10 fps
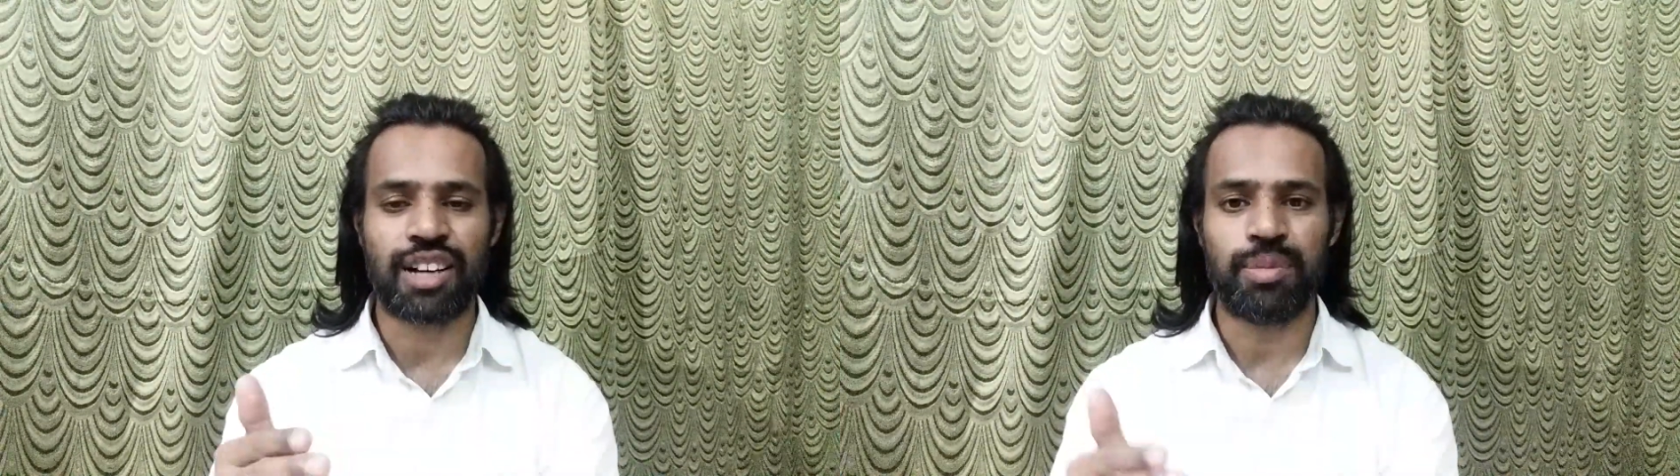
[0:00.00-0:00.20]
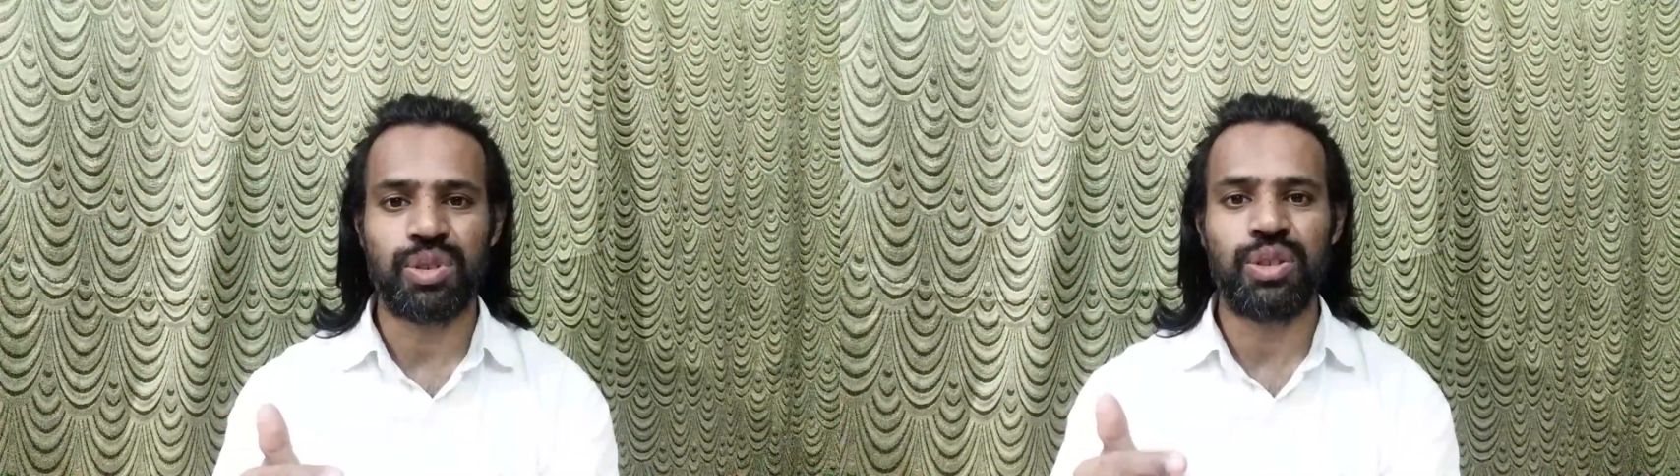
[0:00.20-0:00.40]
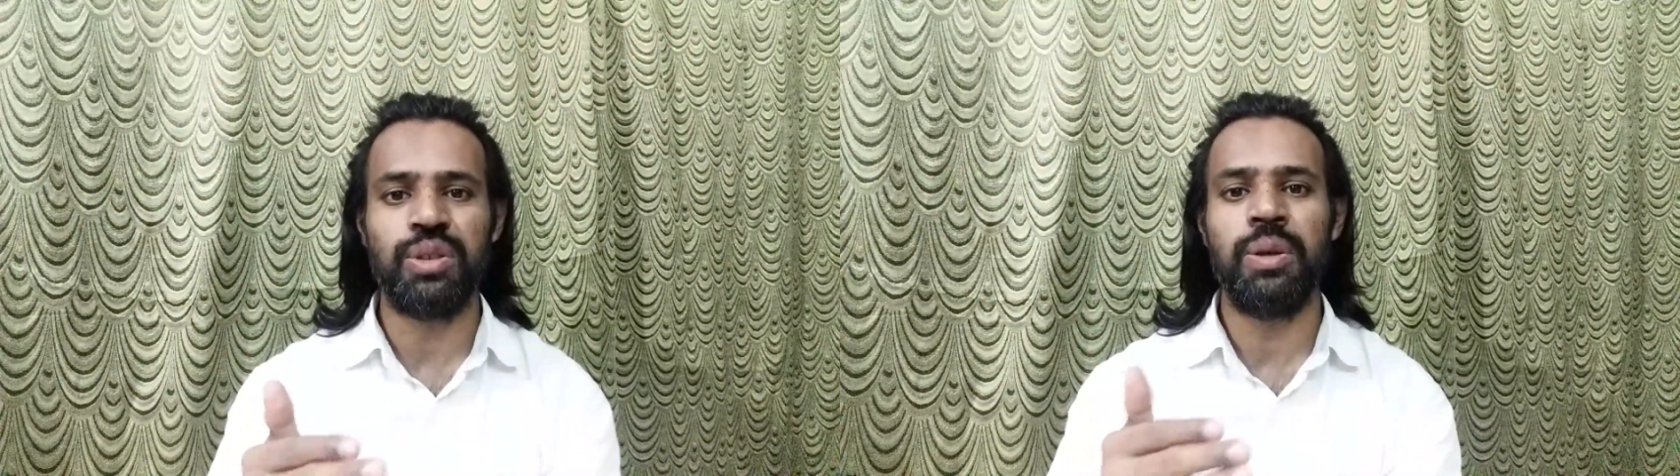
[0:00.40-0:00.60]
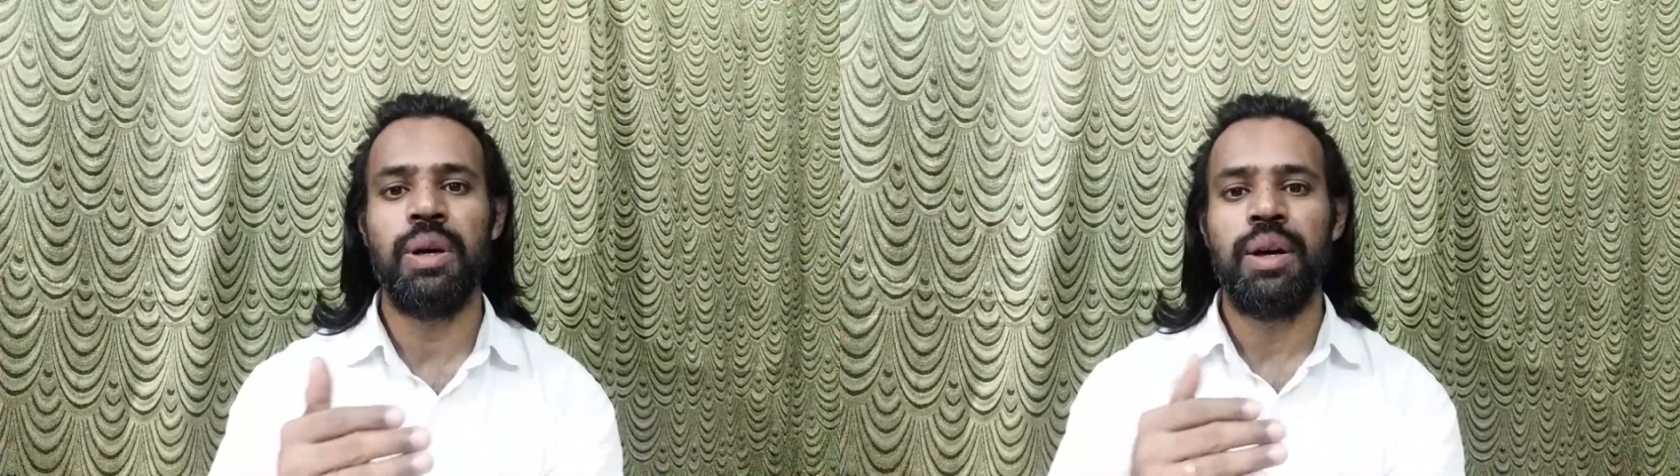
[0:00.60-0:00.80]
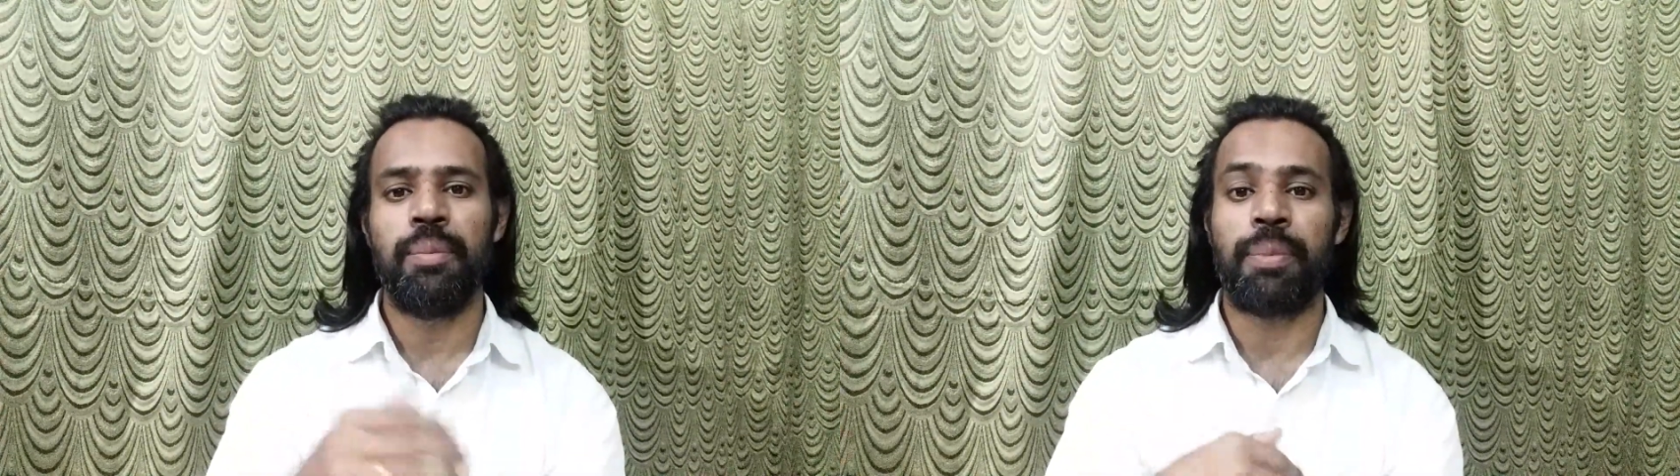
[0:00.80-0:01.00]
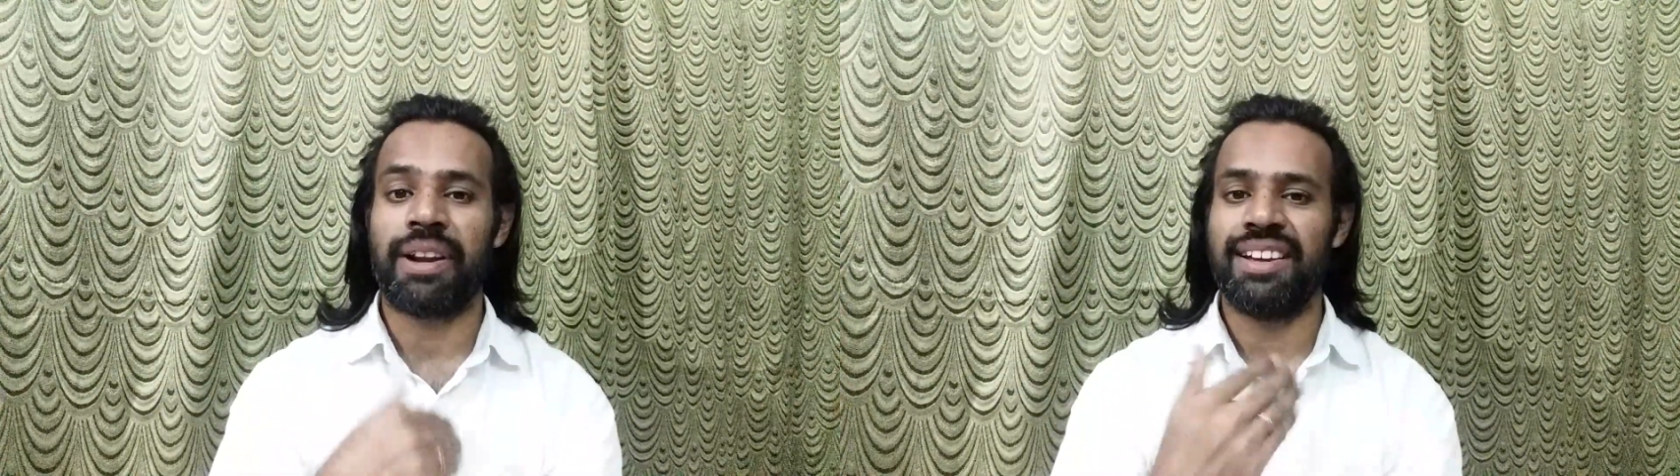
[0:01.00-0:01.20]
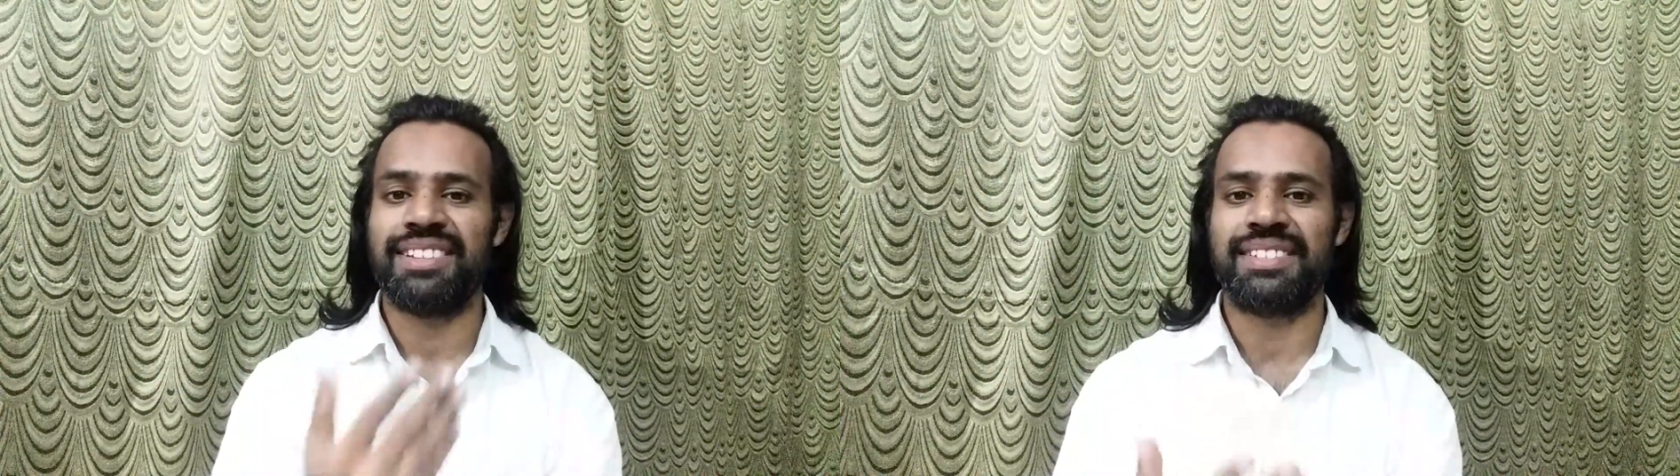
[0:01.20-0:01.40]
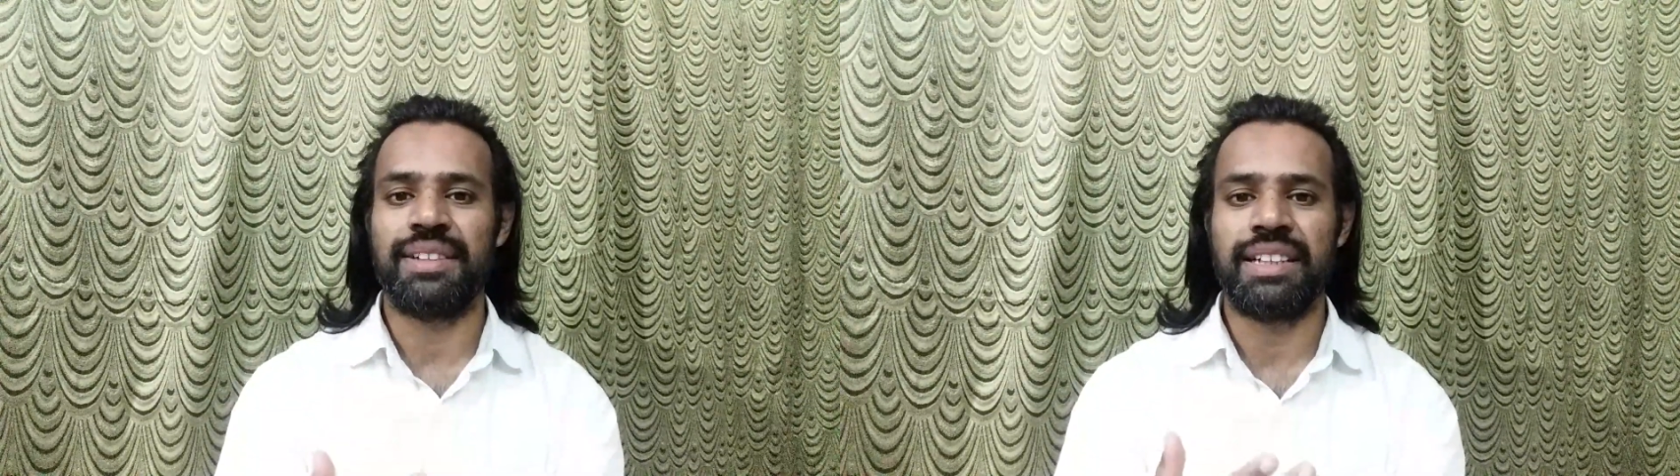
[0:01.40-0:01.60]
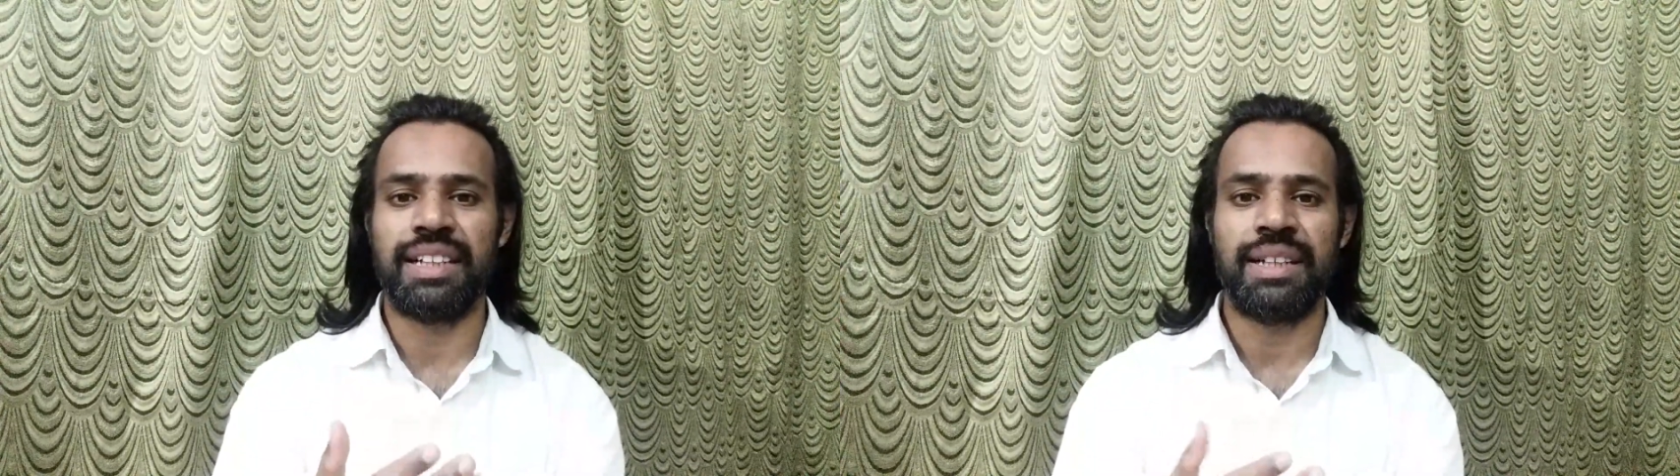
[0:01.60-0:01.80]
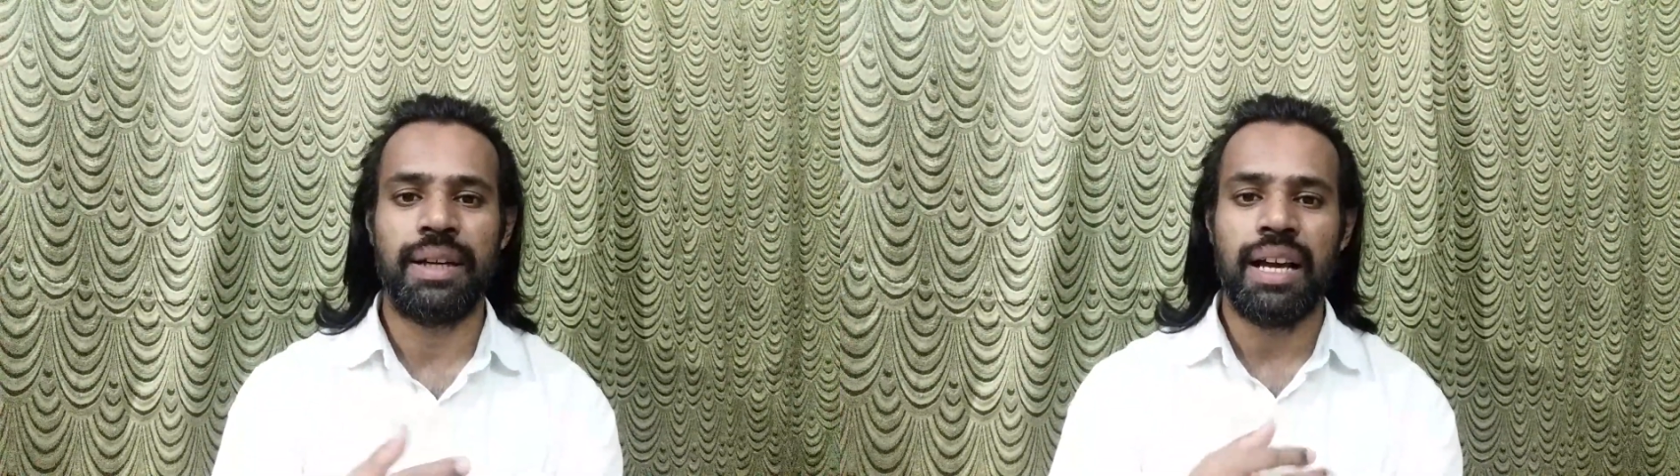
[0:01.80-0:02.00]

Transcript: కాకముందు ప్రేయర్స్ అంటే